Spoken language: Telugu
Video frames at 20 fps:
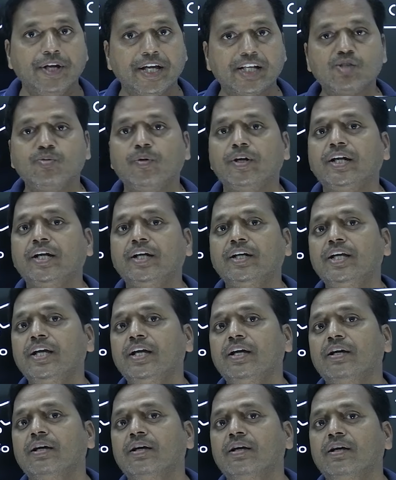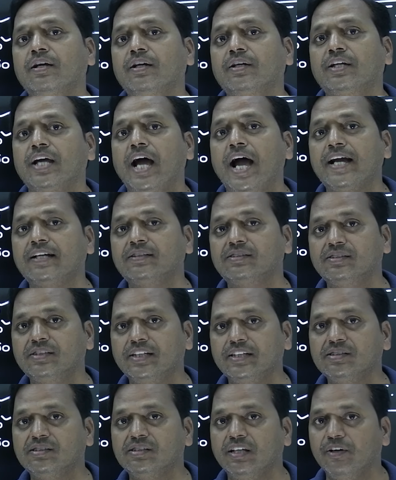నెక్స్ట్ వన్ అండి
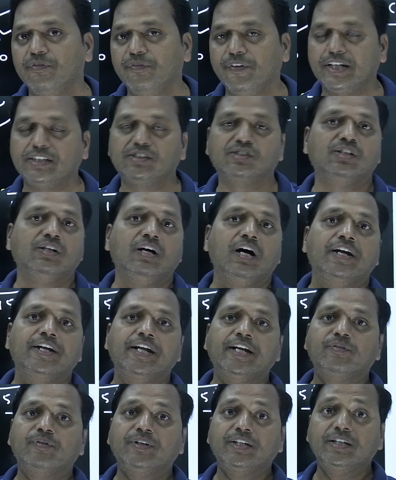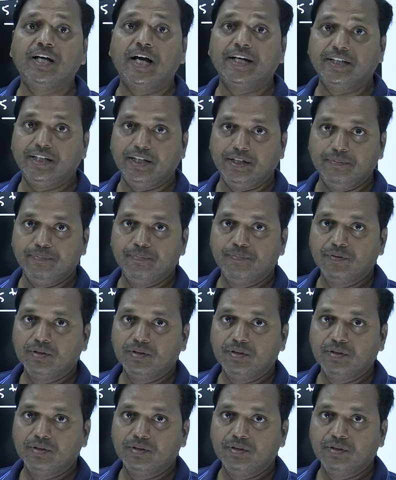ట్యాక్సెస్ ఎఫెక్ట్స్ అనేటువంటి దానికి